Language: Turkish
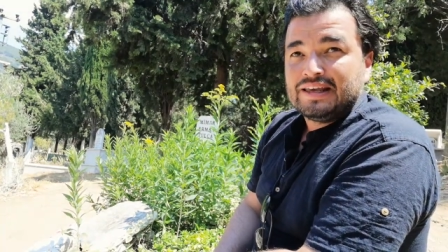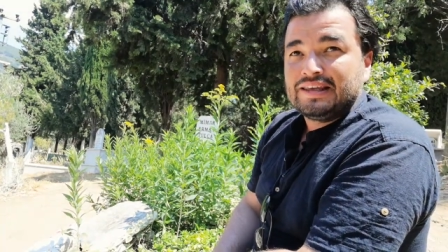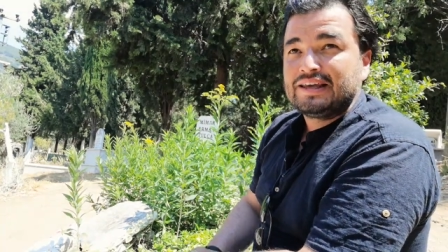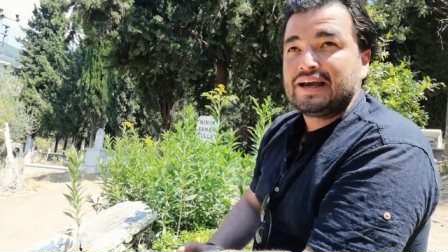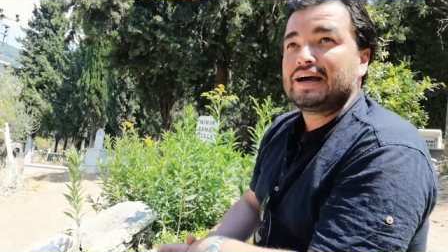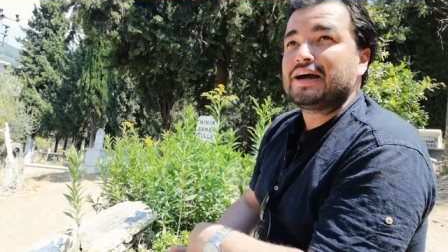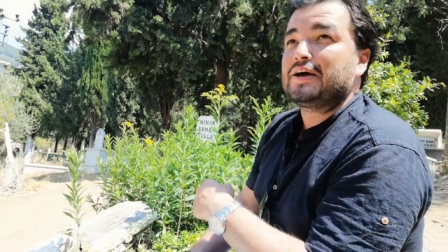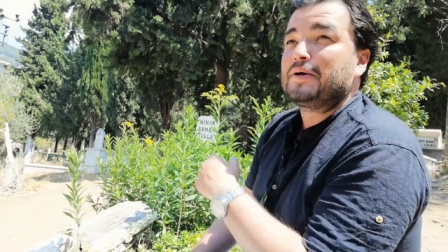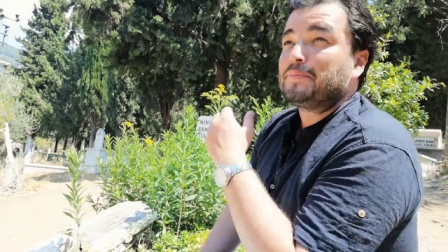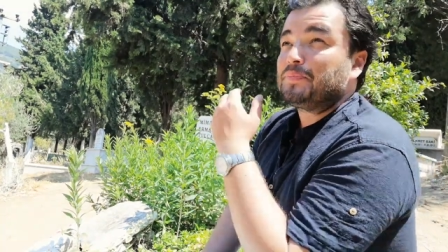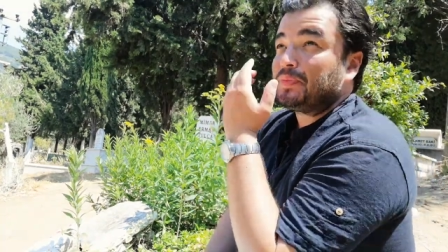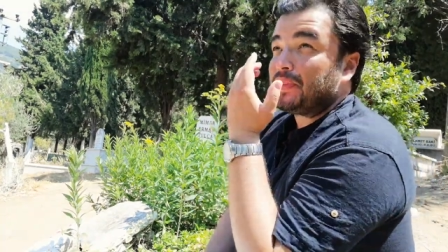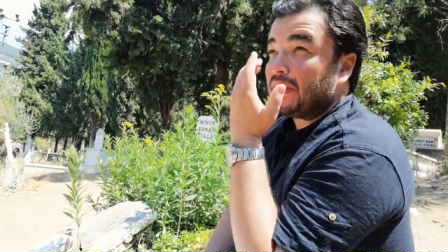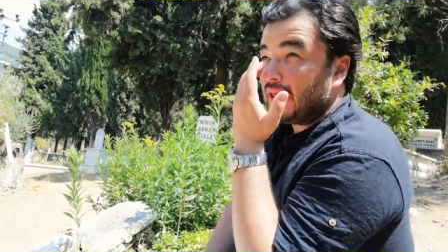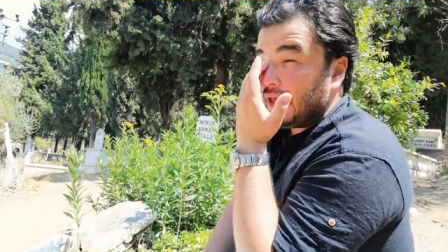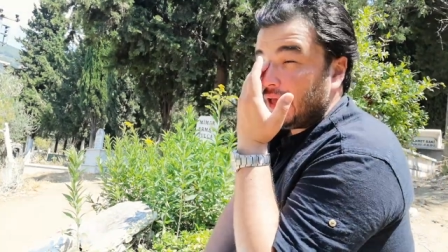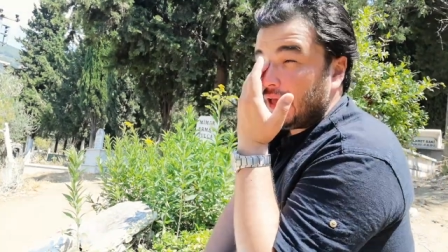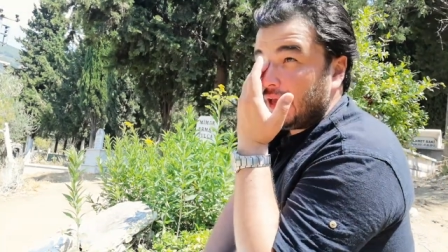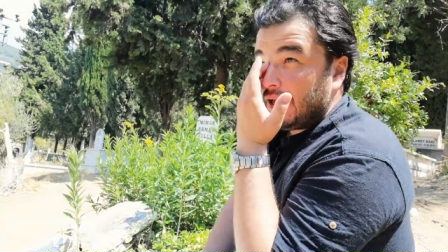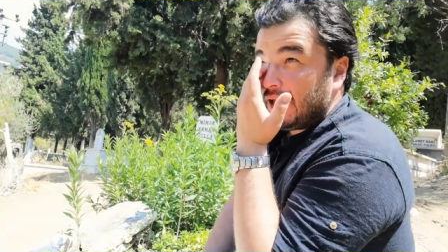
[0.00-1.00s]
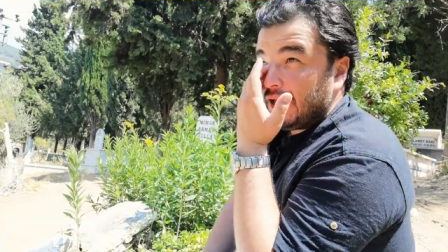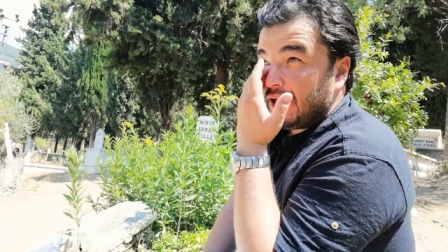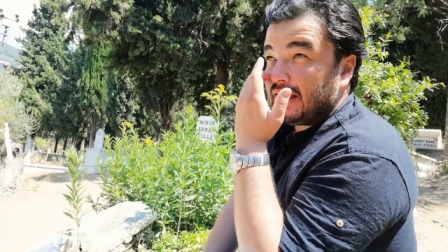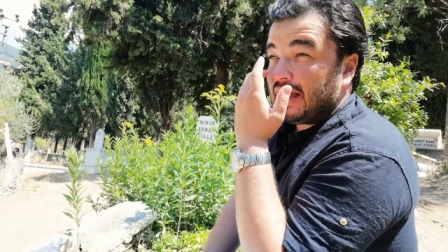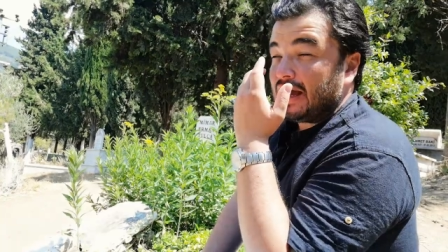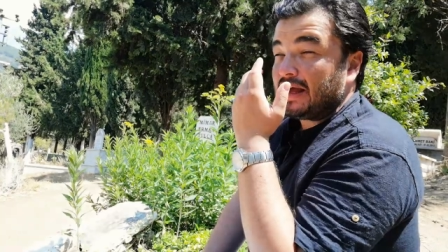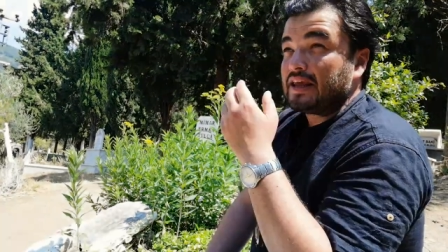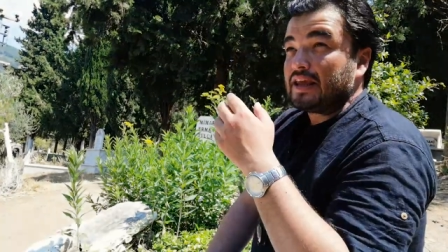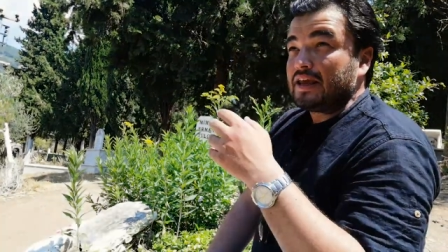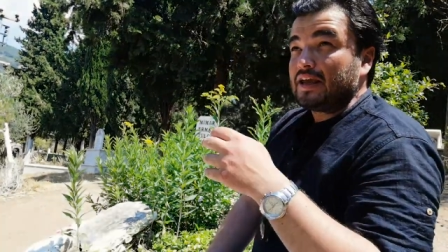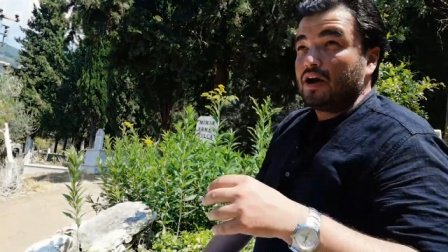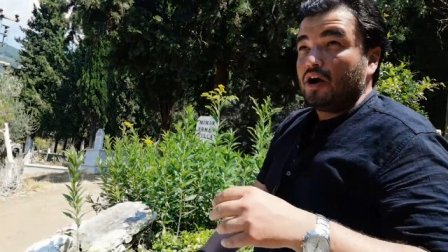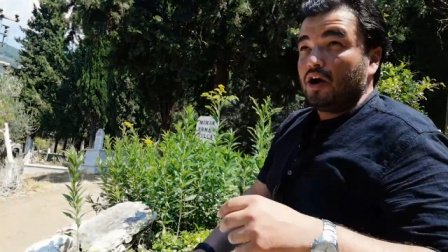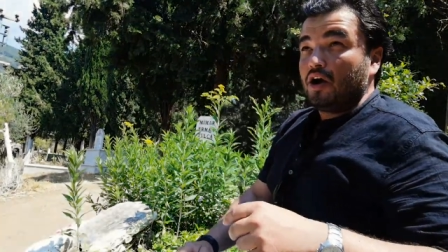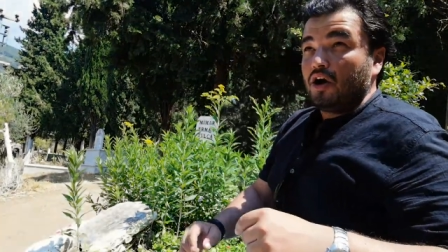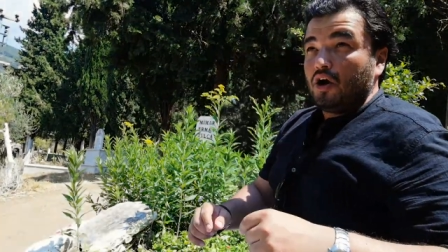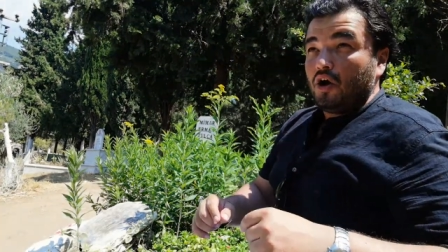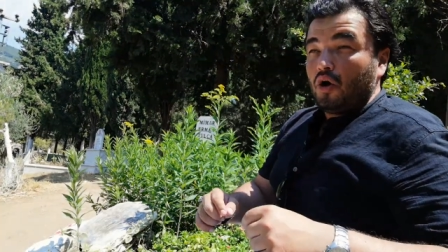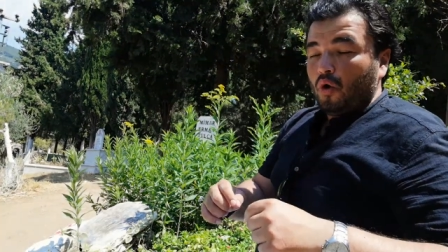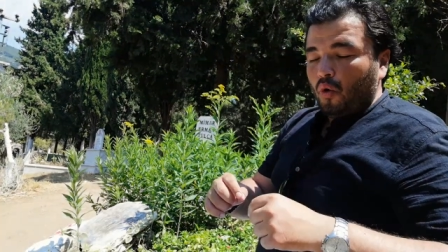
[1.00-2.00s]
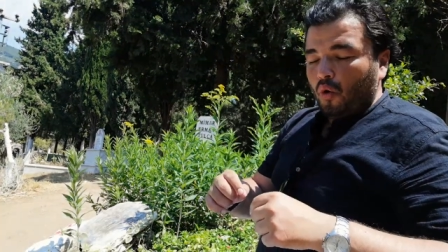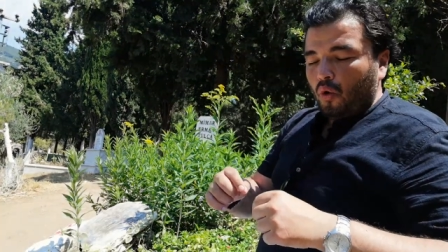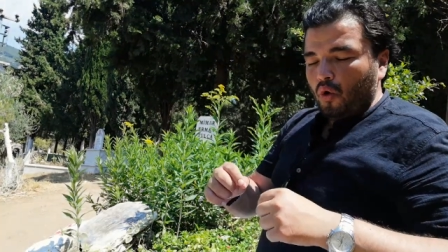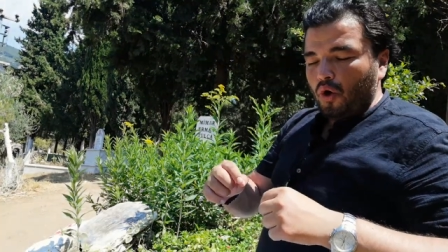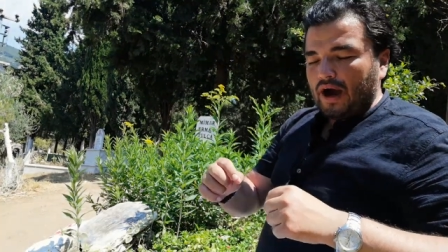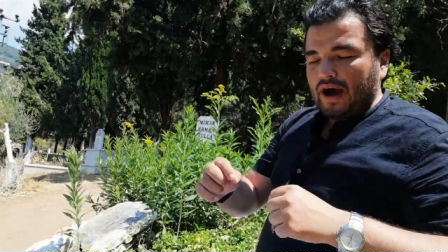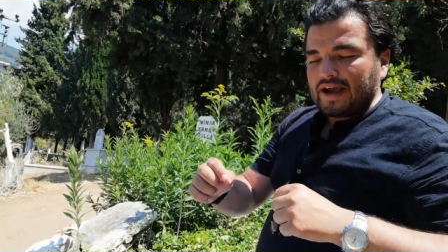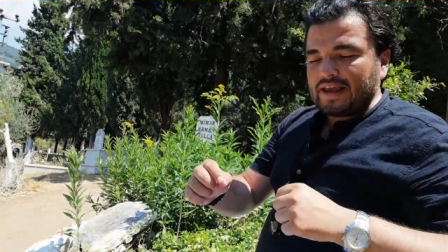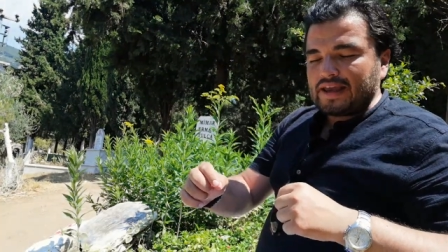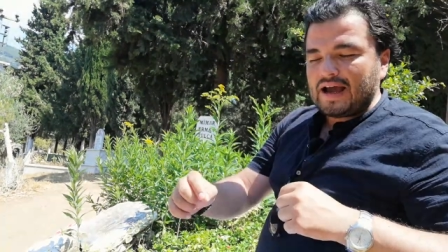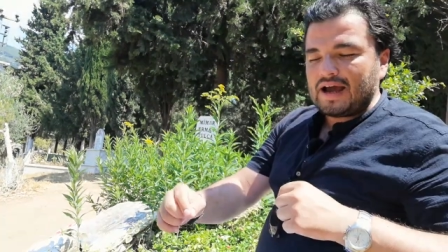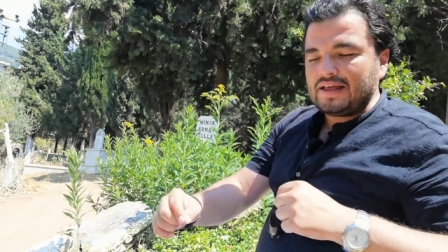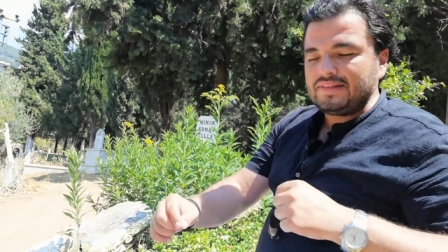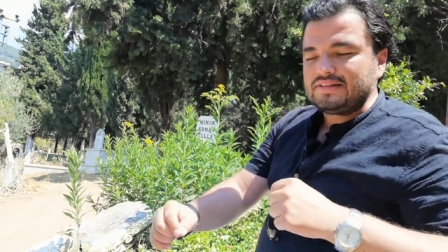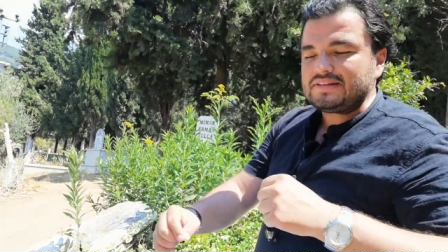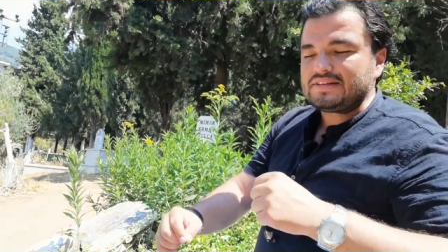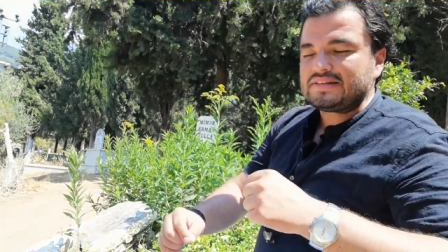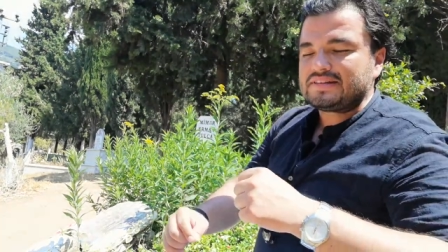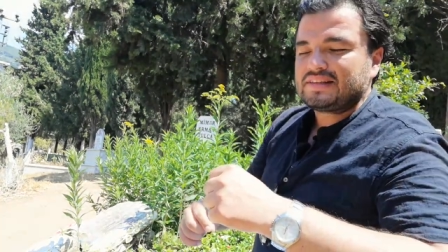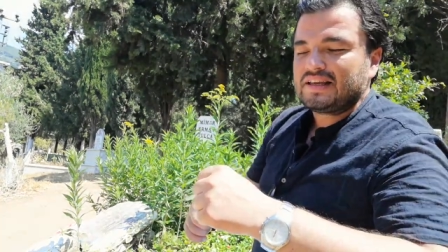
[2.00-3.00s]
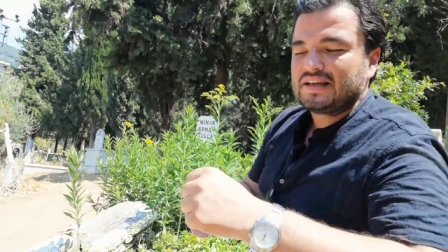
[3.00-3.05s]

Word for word: Ya hani o ayağının